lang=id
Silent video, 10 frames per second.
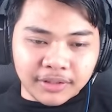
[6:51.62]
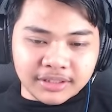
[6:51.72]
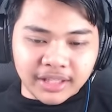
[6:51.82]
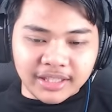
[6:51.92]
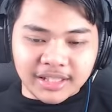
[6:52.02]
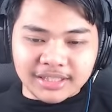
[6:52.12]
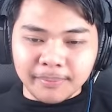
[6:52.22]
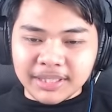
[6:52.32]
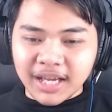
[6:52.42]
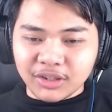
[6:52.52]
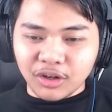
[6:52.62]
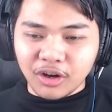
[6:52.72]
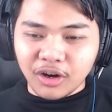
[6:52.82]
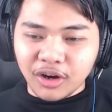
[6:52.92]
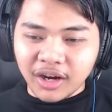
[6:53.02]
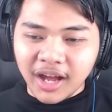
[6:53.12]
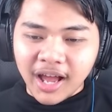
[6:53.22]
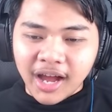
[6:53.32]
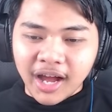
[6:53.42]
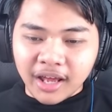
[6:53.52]
eh jangan sampai jatuh dong.
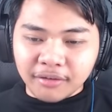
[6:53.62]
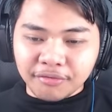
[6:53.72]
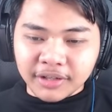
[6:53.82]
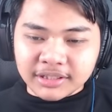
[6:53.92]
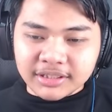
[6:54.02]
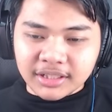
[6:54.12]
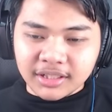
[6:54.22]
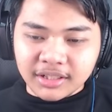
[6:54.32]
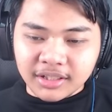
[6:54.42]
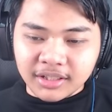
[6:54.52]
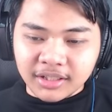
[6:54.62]
Hati-hati. Harvest eh uh,